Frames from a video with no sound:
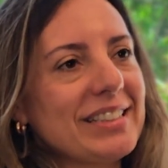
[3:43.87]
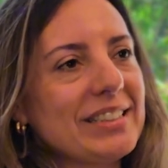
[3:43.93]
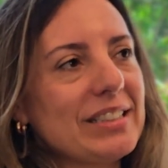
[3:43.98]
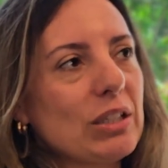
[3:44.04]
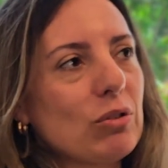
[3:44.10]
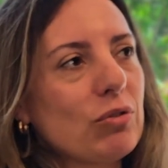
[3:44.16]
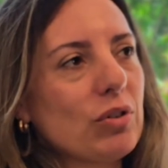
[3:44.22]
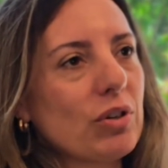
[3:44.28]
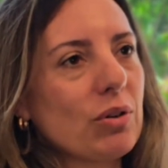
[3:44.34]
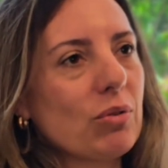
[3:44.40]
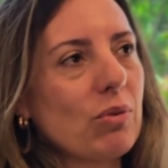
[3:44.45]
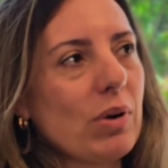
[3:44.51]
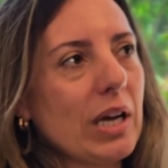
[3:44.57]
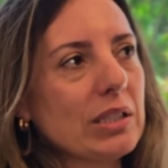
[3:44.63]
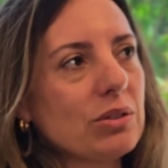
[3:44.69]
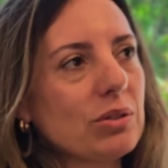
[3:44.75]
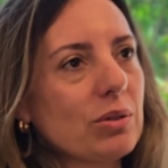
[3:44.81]
Então foram
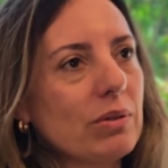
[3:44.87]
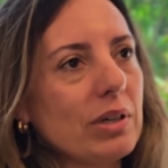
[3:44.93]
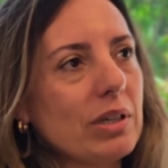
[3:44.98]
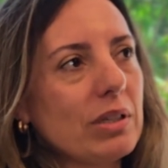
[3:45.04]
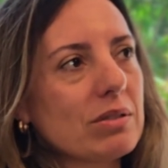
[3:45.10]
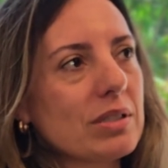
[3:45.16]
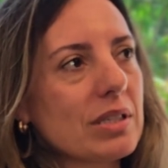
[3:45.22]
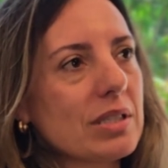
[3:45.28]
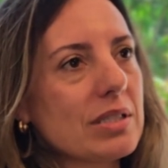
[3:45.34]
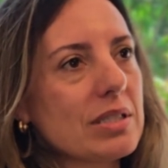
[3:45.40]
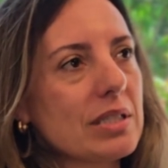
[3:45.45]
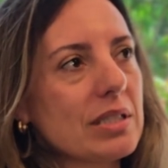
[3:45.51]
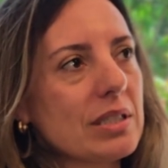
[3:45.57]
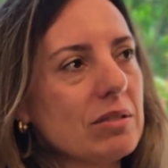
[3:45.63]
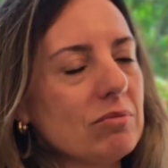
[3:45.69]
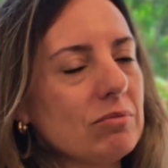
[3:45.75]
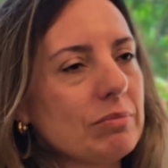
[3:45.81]
quatro anos
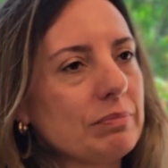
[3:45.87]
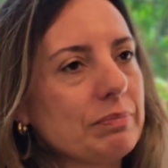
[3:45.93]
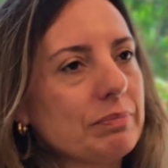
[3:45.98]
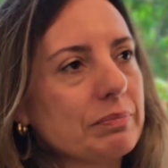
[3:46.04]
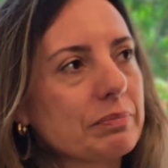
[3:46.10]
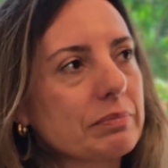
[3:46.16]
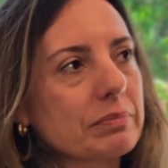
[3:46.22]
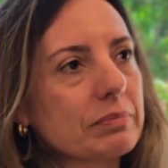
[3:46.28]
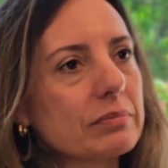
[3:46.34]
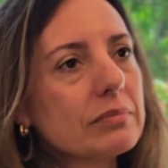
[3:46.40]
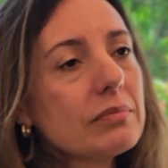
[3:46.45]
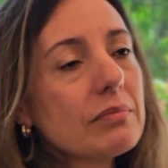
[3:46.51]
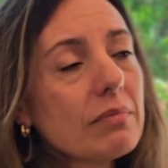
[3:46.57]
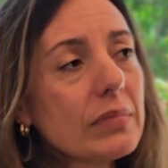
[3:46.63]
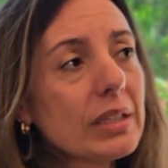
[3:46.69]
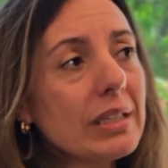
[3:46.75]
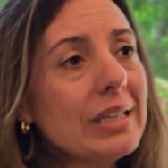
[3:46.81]
assim,
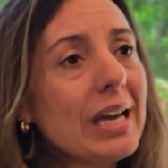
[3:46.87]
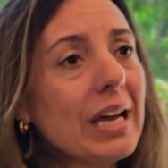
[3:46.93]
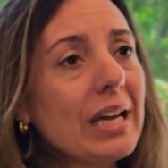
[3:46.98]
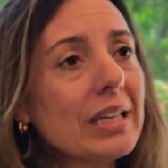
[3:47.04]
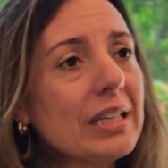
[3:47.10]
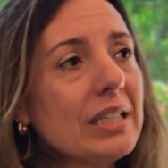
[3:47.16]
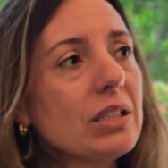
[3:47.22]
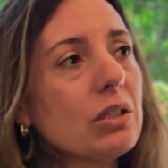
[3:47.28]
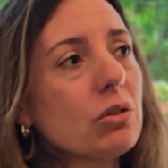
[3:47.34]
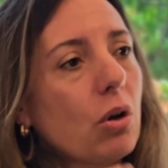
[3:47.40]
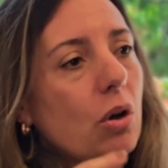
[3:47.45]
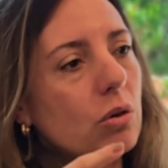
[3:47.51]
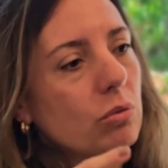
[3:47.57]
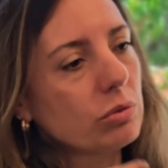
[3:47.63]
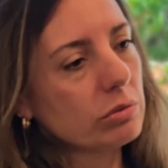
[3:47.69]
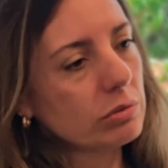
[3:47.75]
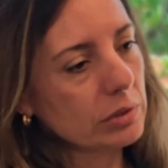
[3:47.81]
e aí,
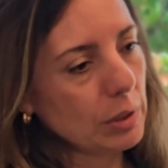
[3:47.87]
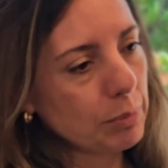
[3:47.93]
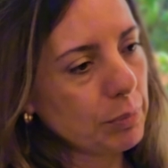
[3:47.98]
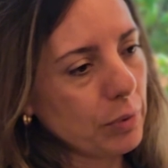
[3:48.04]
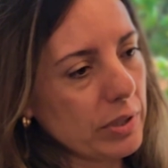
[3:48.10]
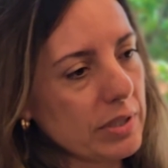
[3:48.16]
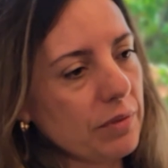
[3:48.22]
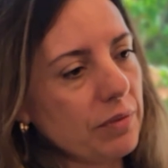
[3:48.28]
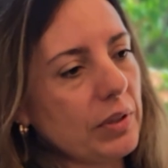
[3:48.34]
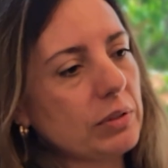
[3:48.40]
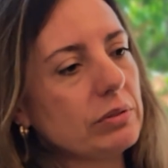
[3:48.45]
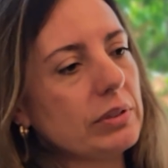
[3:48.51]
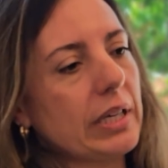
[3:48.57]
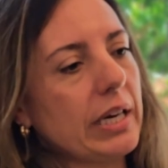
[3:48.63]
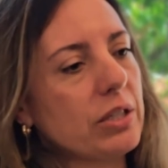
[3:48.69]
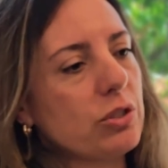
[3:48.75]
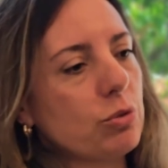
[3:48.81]
logo depois da
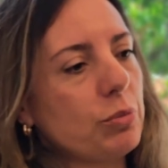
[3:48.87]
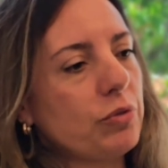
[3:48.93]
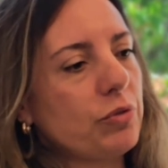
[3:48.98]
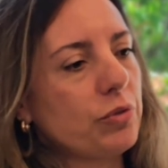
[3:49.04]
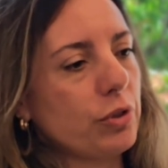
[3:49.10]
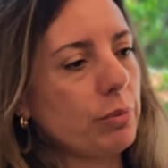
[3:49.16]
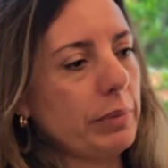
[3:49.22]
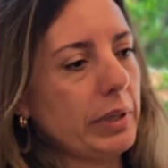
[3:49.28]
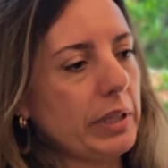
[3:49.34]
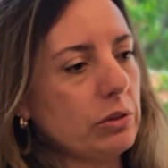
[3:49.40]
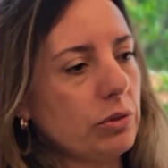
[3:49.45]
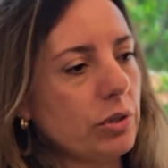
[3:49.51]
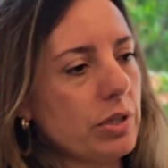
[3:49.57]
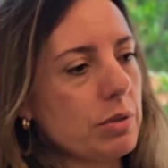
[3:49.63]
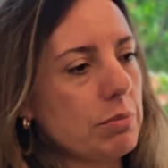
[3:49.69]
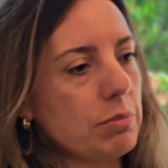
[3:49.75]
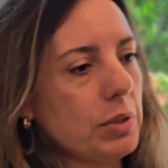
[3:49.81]
faculdade, eu me formei em
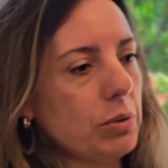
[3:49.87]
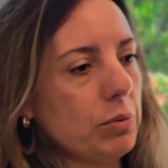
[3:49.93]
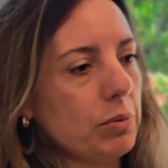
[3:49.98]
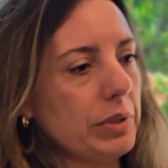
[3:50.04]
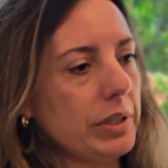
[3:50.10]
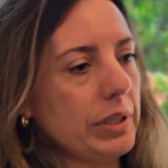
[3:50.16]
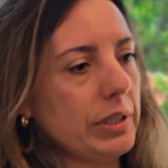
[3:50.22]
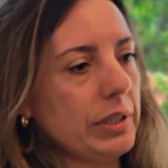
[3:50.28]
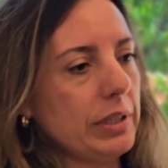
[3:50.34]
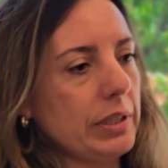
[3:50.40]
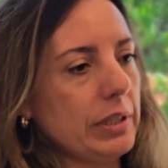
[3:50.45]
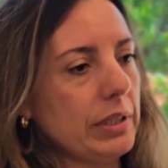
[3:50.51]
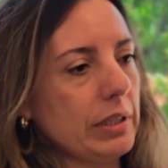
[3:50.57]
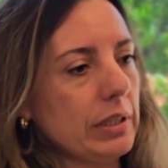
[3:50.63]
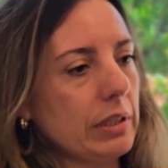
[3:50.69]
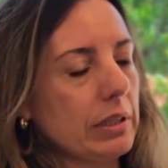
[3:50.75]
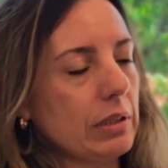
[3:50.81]

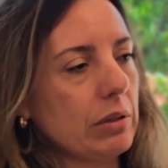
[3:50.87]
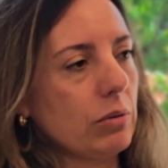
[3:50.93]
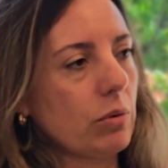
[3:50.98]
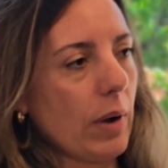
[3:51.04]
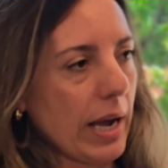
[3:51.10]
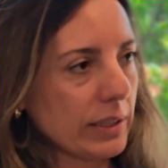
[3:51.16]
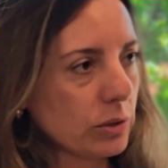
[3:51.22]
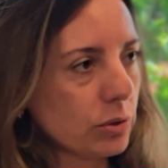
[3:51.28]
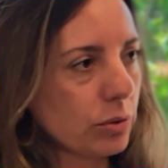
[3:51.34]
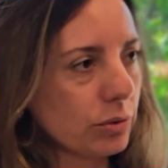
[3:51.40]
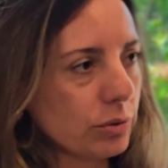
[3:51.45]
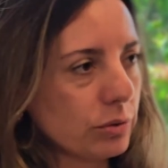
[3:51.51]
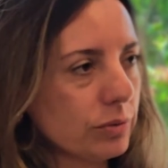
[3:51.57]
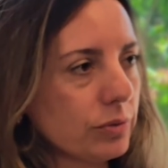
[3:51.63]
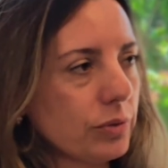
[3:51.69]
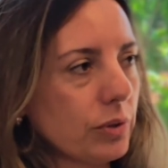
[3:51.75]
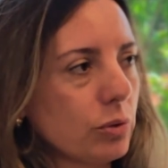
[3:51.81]

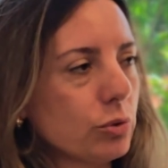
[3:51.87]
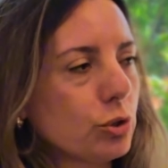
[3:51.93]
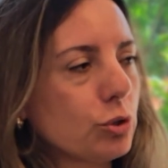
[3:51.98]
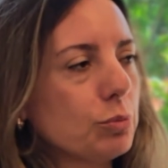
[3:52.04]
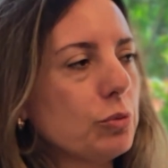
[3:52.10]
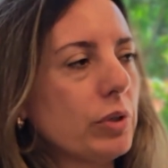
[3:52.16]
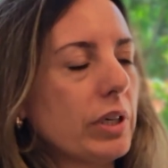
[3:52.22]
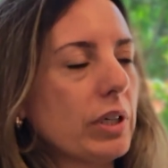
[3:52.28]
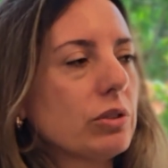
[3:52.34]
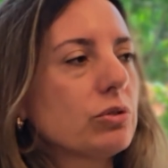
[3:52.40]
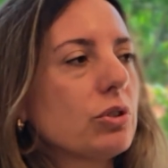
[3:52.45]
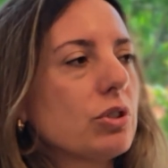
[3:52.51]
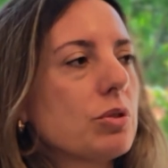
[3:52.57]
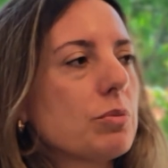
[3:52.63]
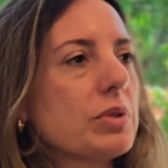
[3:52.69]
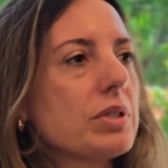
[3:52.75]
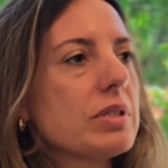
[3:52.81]
2004, foi o último ano,
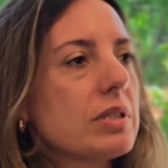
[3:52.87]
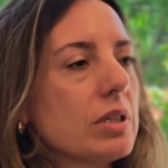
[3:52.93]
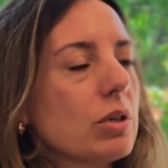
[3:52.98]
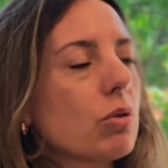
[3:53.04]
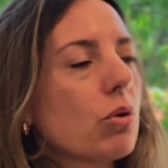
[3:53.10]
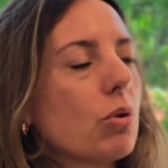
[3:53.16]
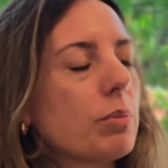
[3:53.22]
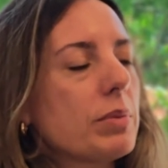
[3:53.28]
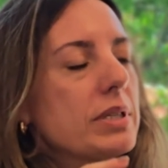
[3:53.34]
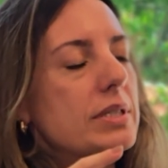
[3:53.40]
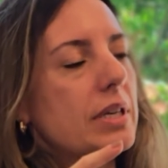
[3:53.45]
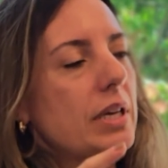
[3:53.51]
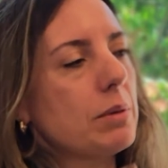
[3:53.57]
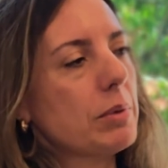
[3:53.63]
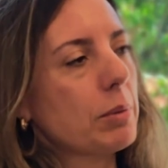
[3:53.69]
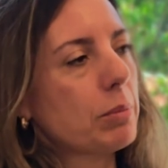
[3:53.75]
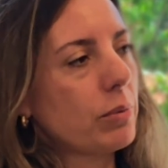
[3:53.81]
2005 eu
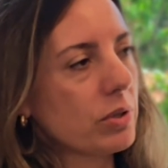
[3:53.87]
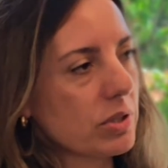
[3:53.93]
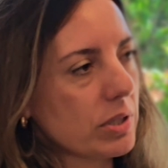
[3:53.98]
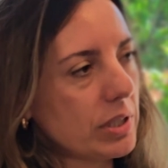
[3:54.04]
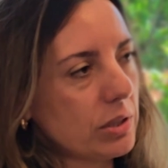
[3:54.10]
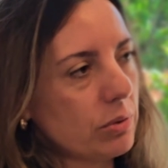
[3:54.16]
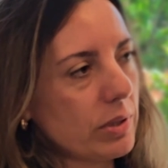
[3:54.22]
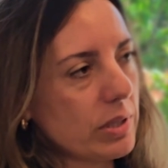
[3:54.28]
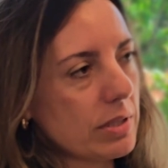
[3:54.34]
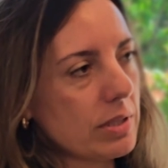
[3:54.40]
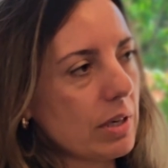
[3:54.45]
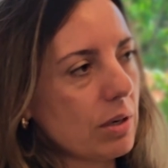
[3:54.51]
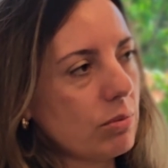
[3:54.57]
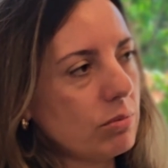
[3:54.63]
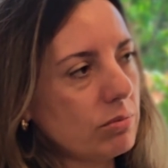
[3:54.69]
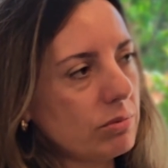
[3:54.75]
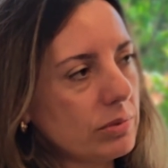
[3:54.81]
comecei minha
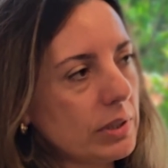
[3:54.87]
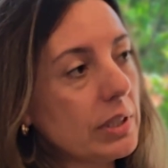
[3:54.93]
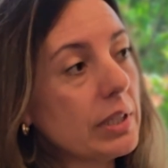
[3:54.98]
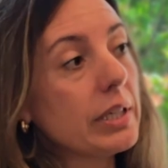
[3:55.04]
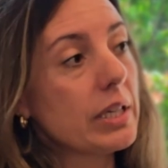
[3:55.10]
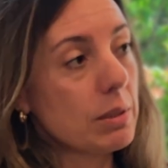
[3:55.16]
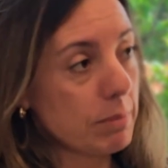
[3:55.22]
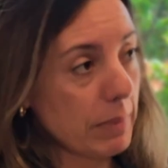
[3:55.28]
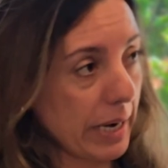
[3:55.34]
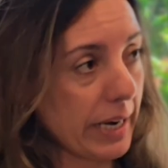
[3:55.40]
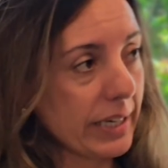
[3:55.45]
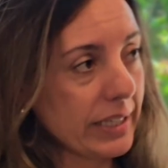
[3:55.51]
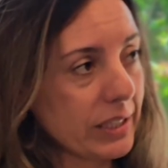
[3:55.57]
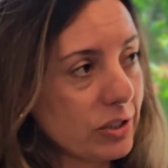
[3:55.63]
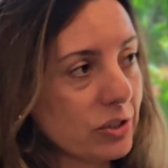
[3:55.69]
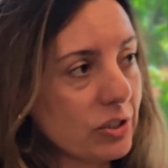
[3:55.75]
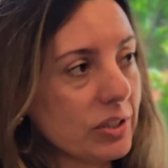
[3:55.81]
pós-graduação em
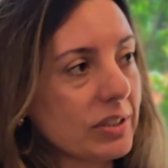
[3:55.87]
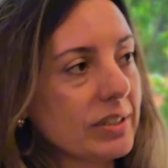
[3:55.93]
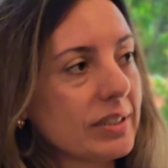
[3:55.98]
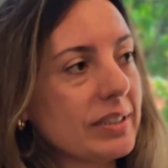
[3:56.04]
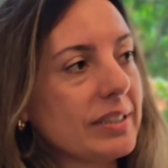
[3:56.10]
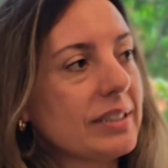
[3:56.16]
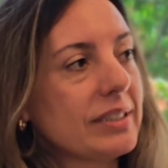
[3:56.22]
marketing